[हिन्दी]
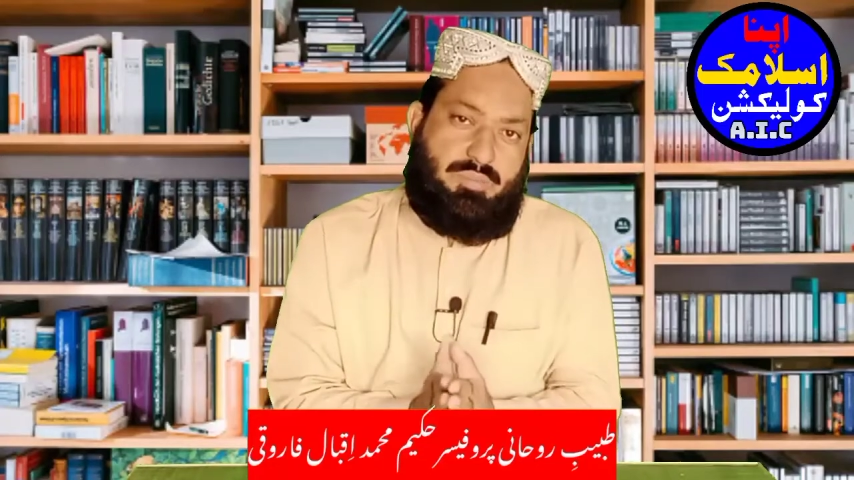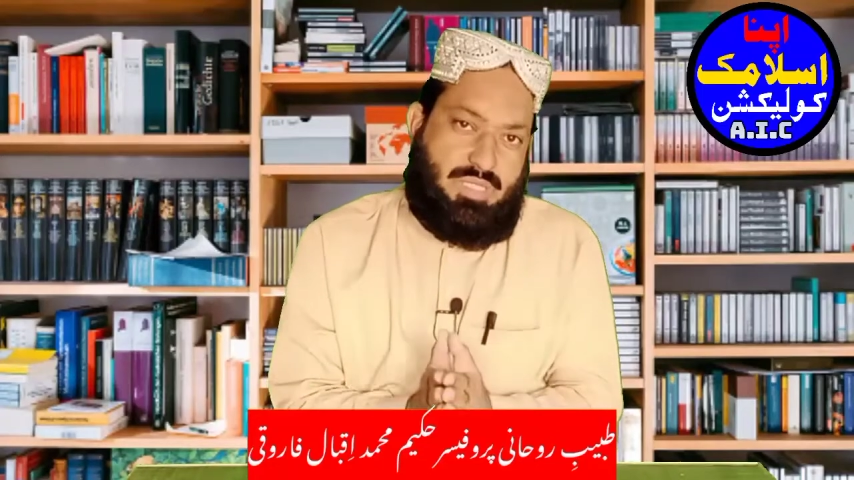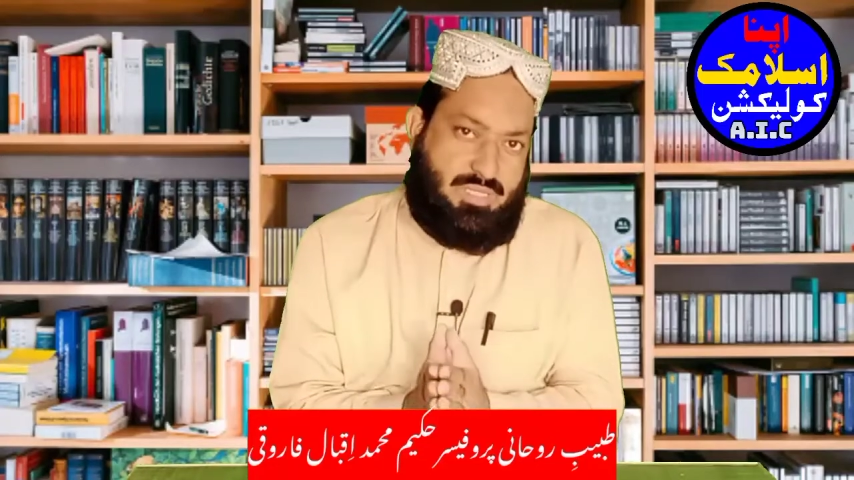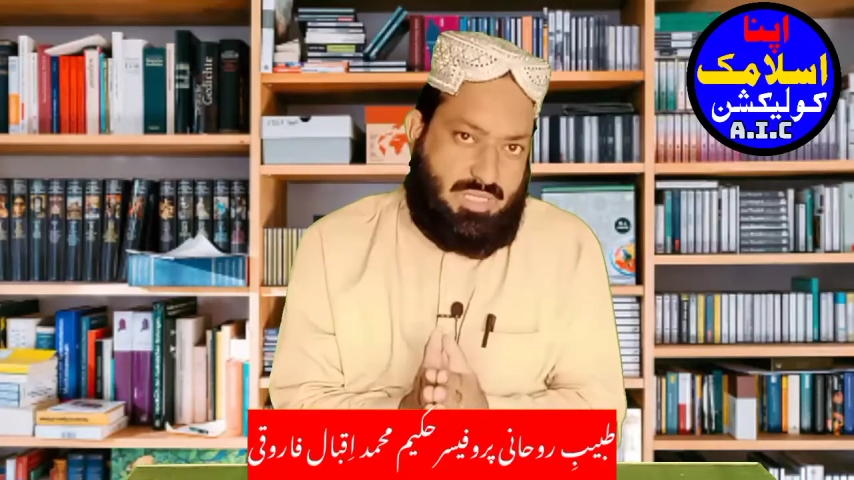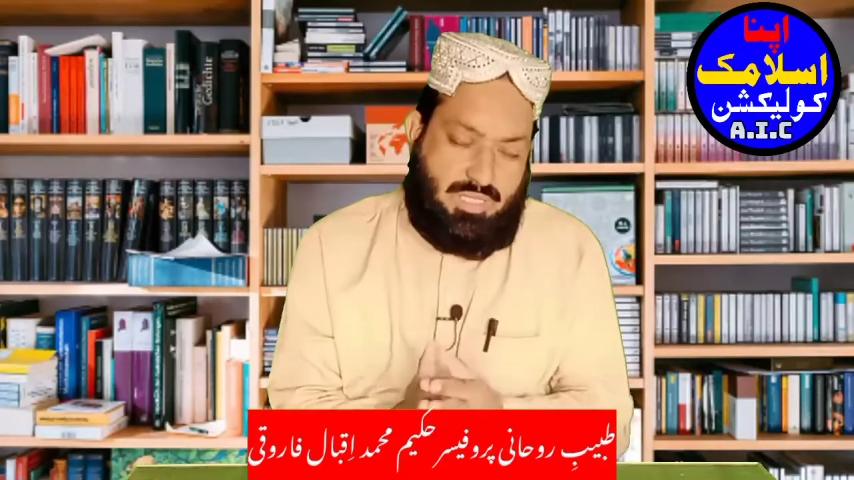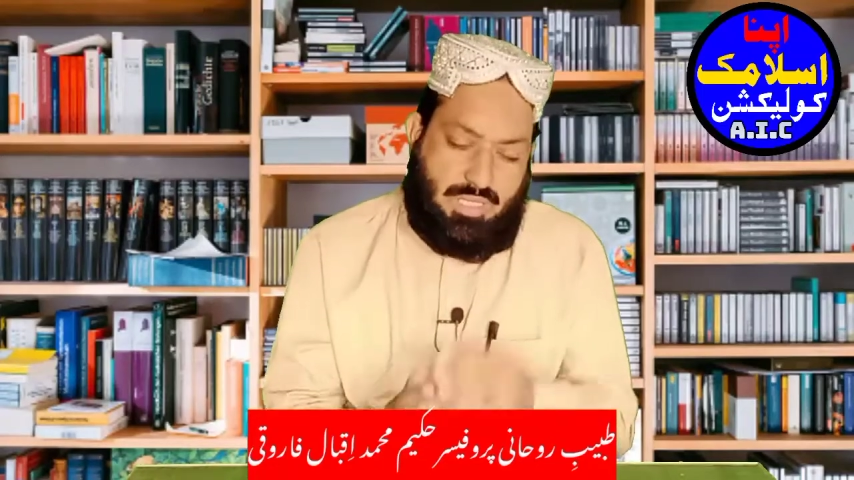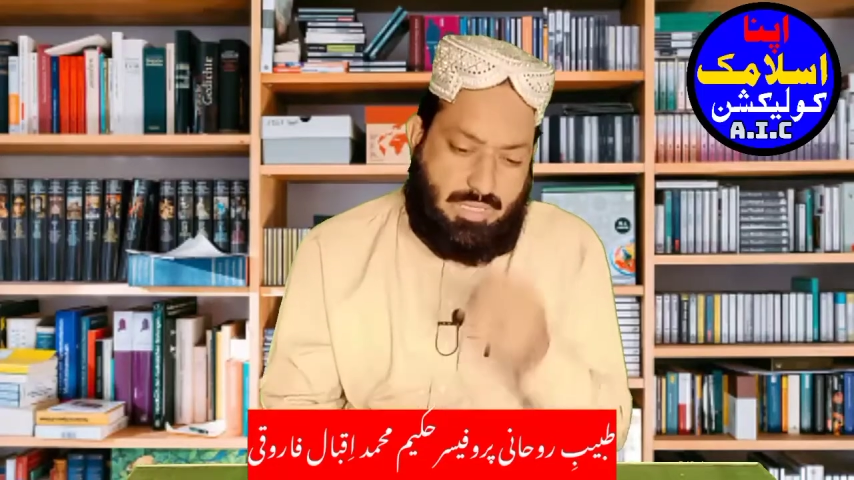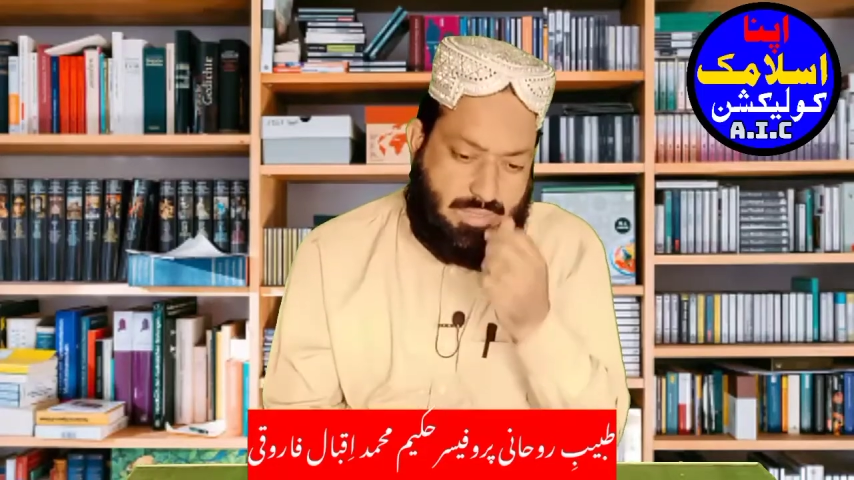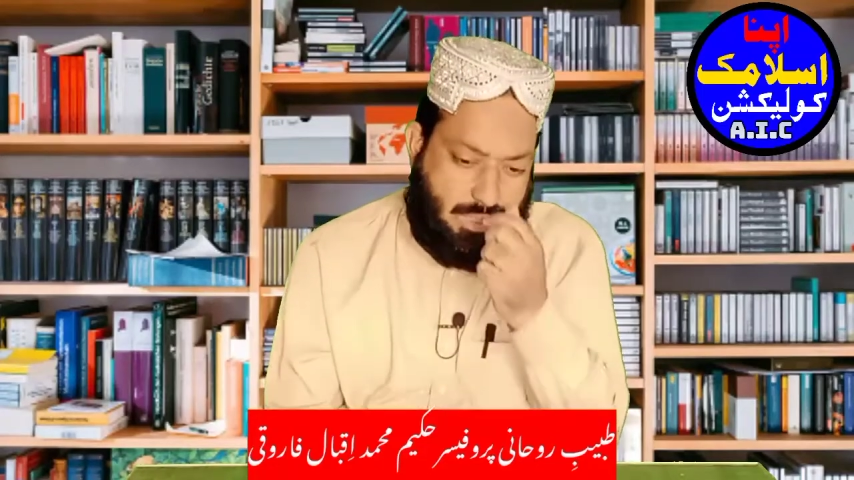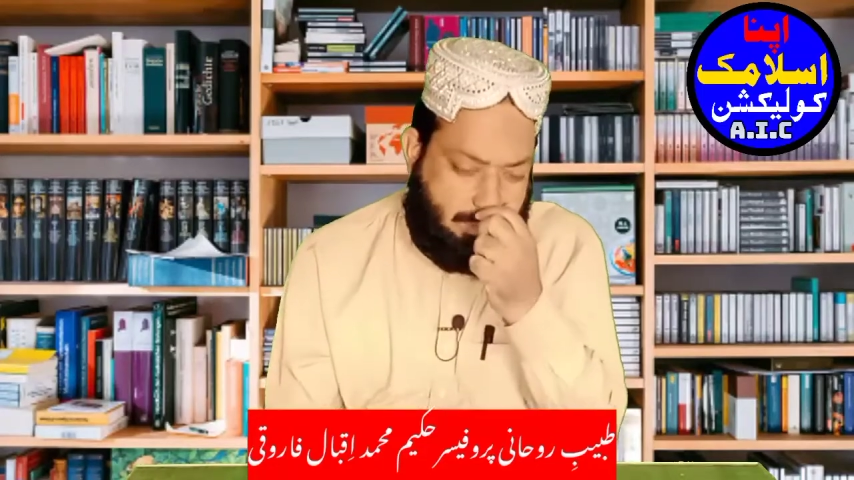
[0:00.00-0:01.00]
इस मरज़ से
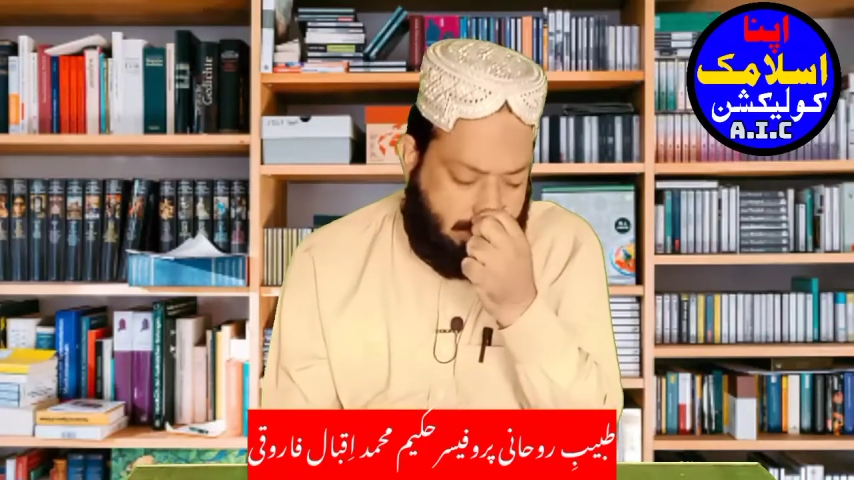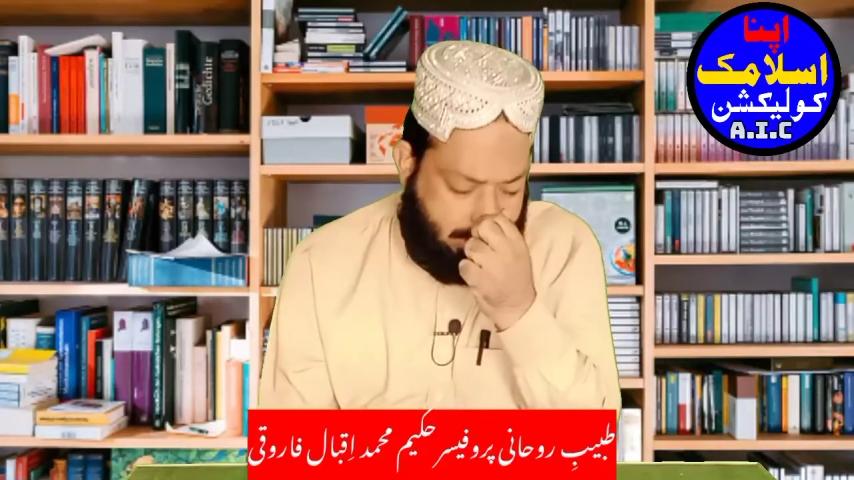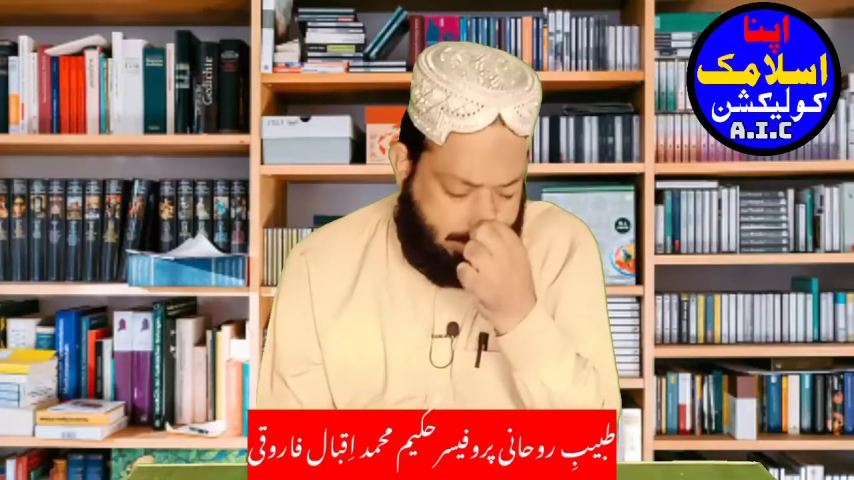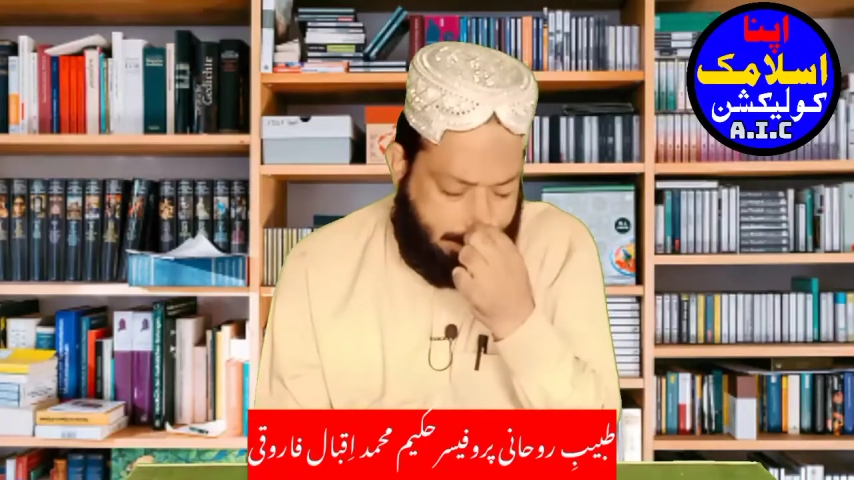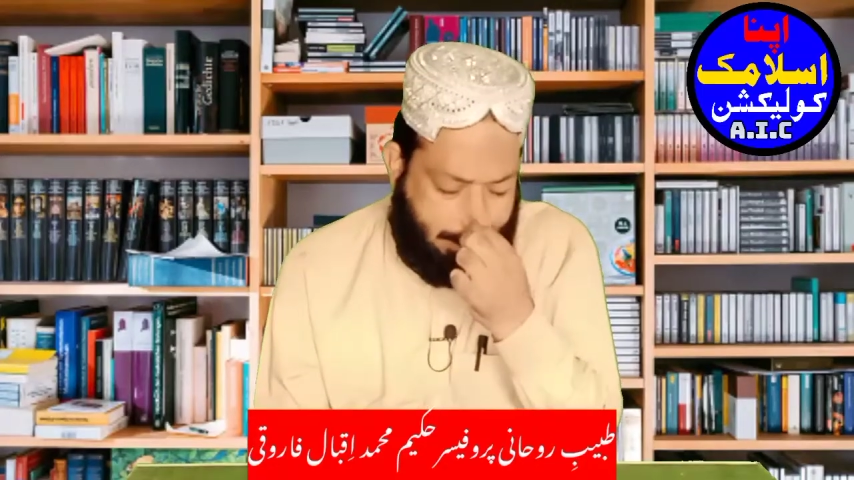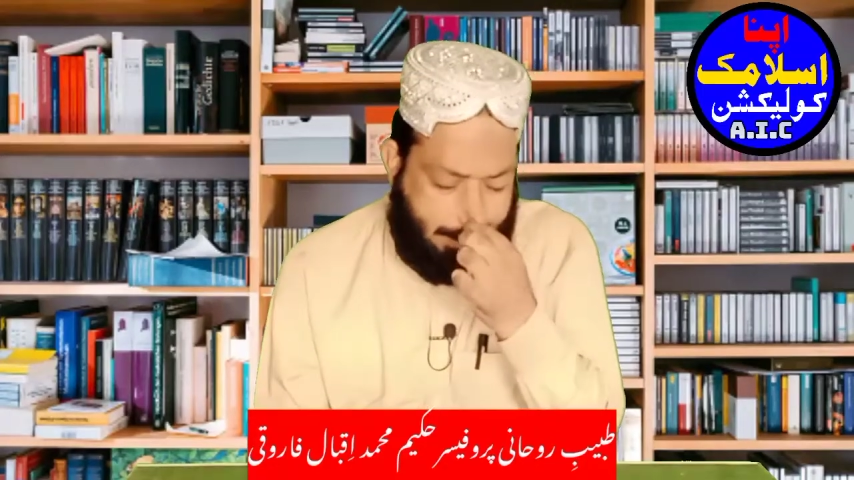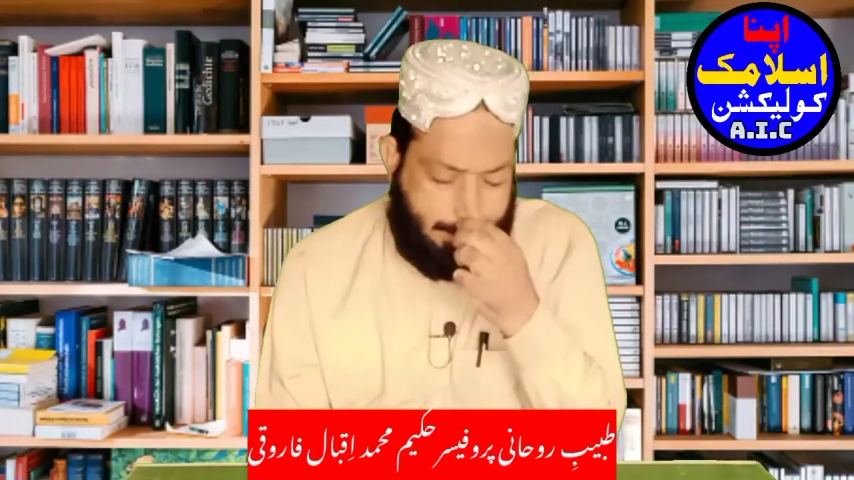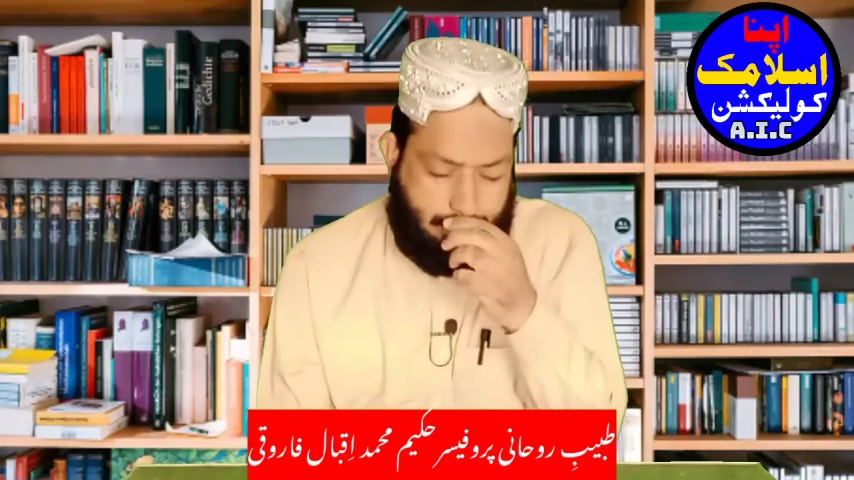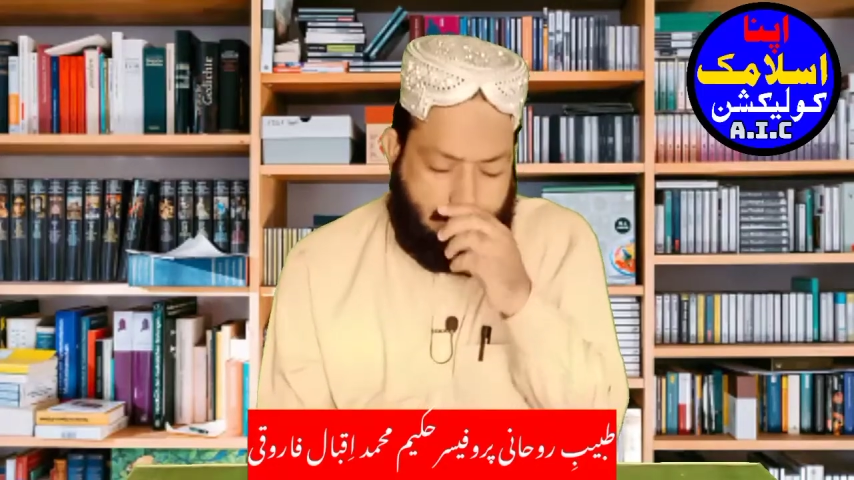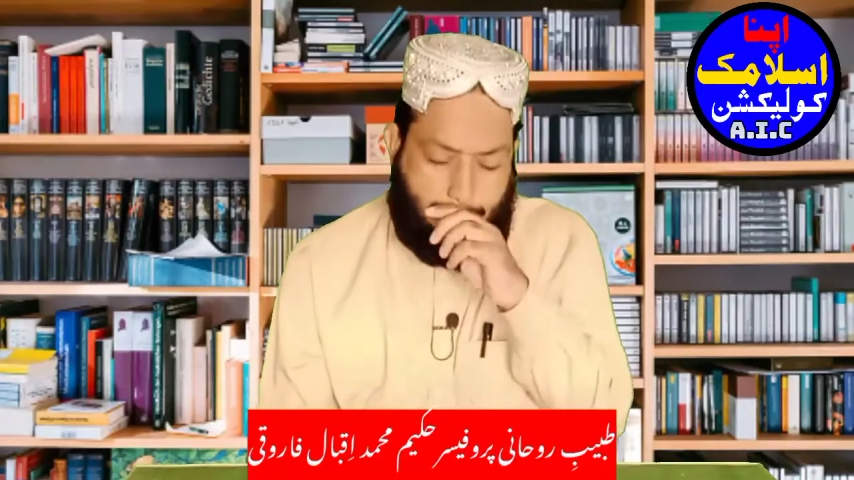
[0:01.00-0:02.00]
निजात चाहते हैं
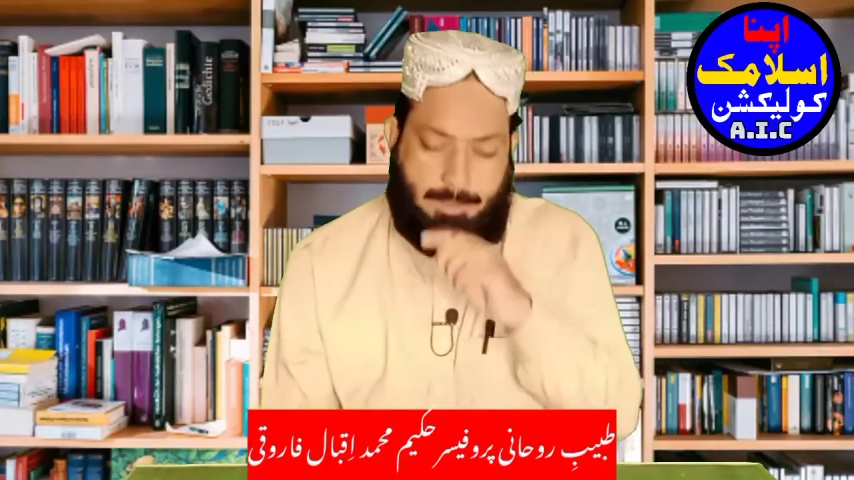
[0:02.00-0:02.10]
तो